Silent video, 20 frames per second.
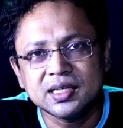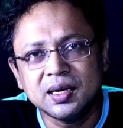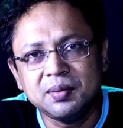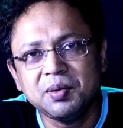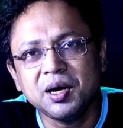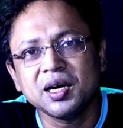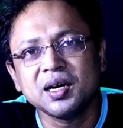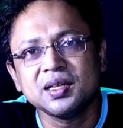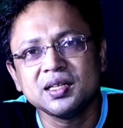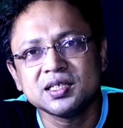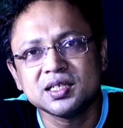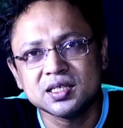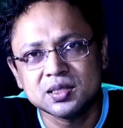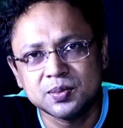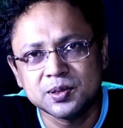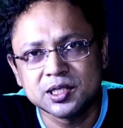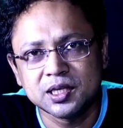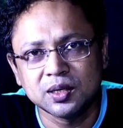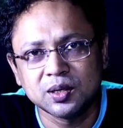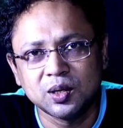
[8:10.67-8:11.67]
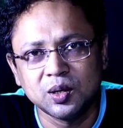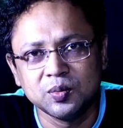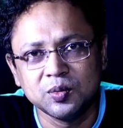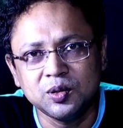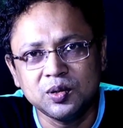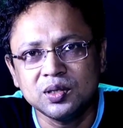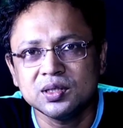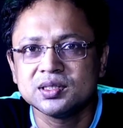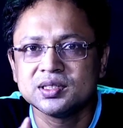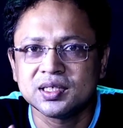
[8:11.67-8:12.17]
আজকে বাংলাদেশের স্পেশাল
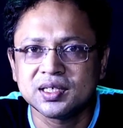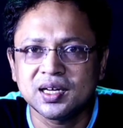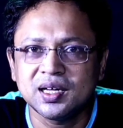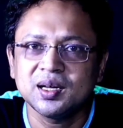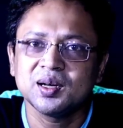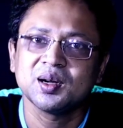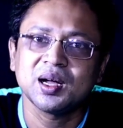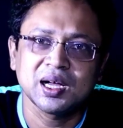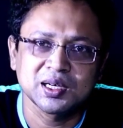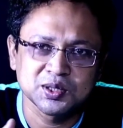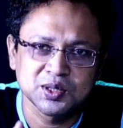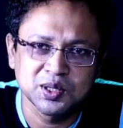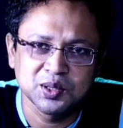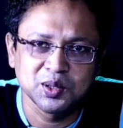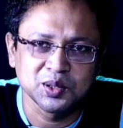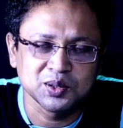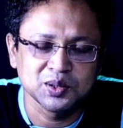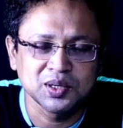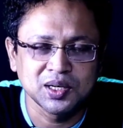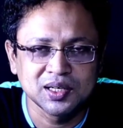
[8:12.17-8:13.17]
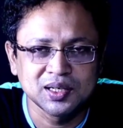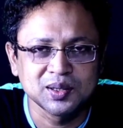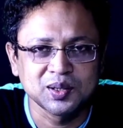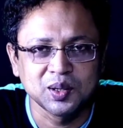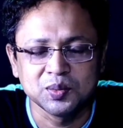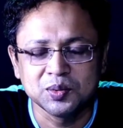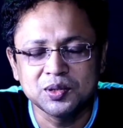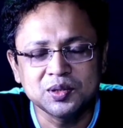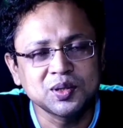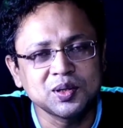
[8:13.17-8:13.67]
খবর যেটা আসলে গতকালের
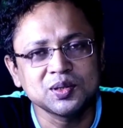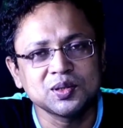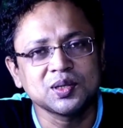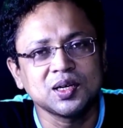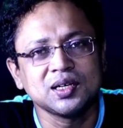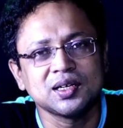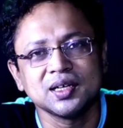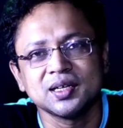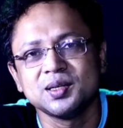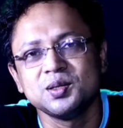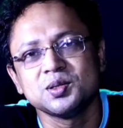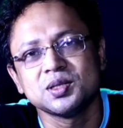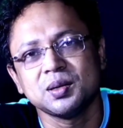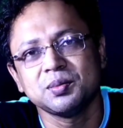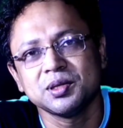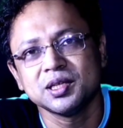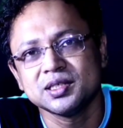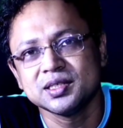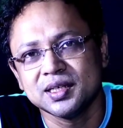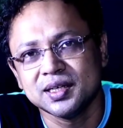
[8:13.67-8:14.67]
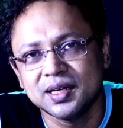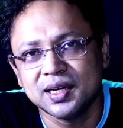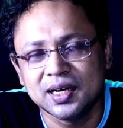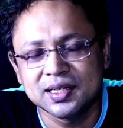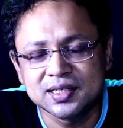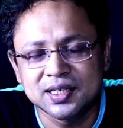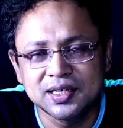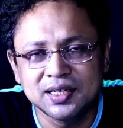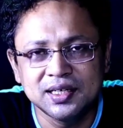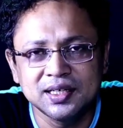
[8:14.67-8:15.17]
খবর গতকাল টেকনিউজ আমাদের চ্যানেলে
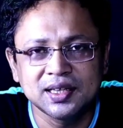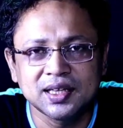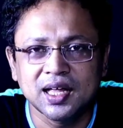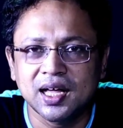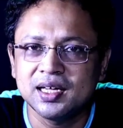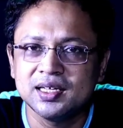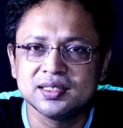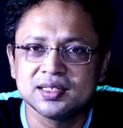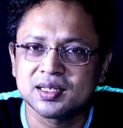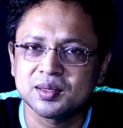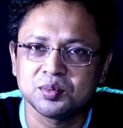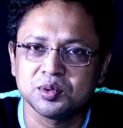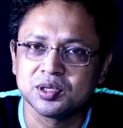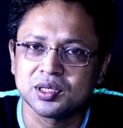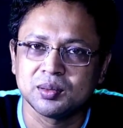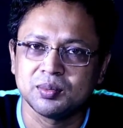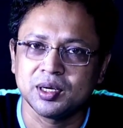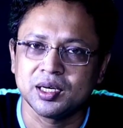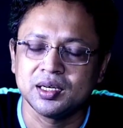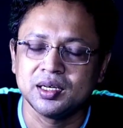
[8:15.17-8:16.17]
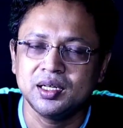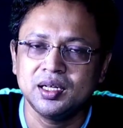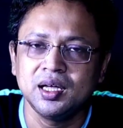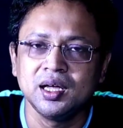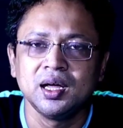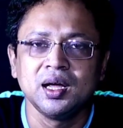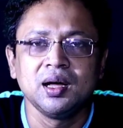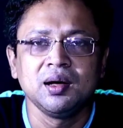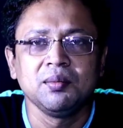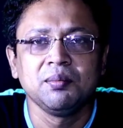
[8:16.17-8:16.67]
আসেনি তাই যেটা বলতে পারিনি
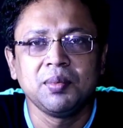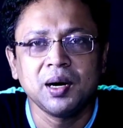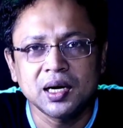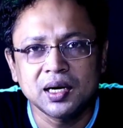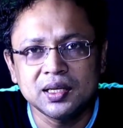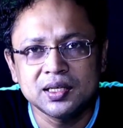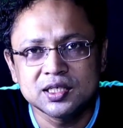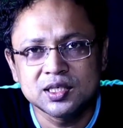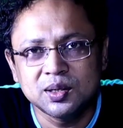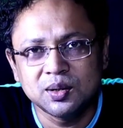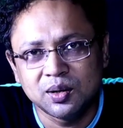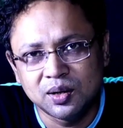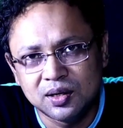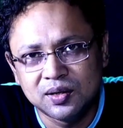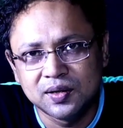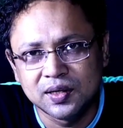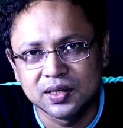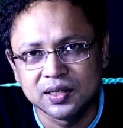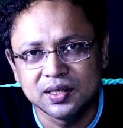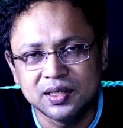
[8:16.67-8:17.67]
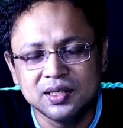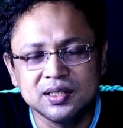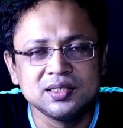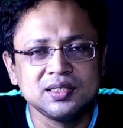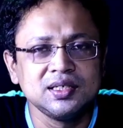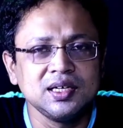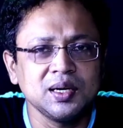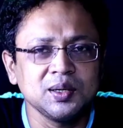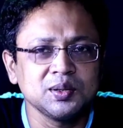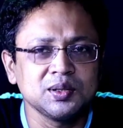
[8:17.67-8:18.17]
বাংলাদেশে অলরেডি
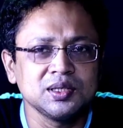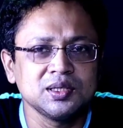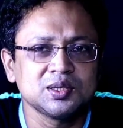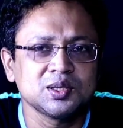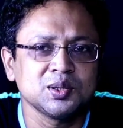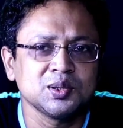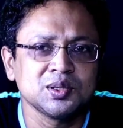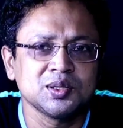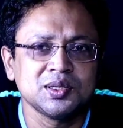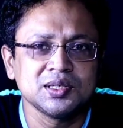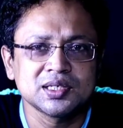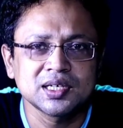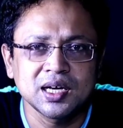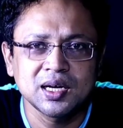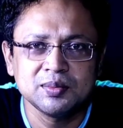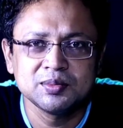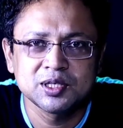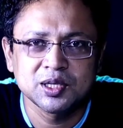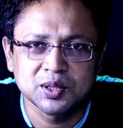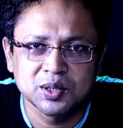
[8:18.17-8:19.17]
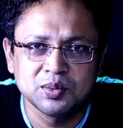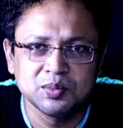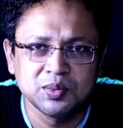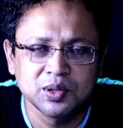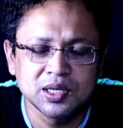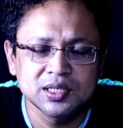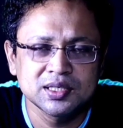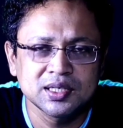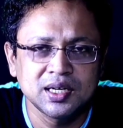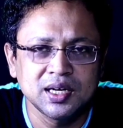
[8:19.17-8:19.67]
জিয়াউদ্দিন চৌধুরী সাহেব যেরকম
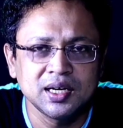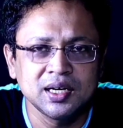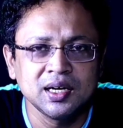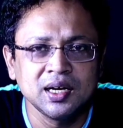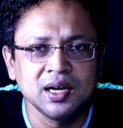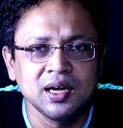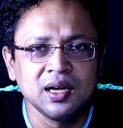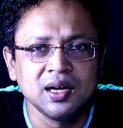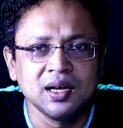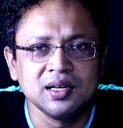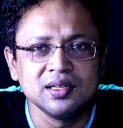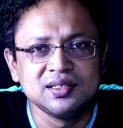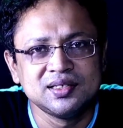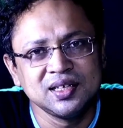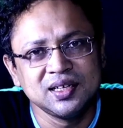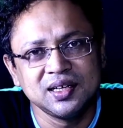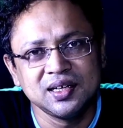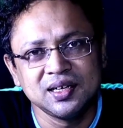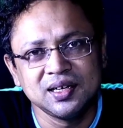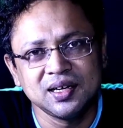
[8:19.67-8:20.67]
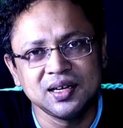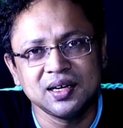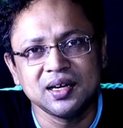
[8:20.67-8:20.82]
বলেছিলেন যে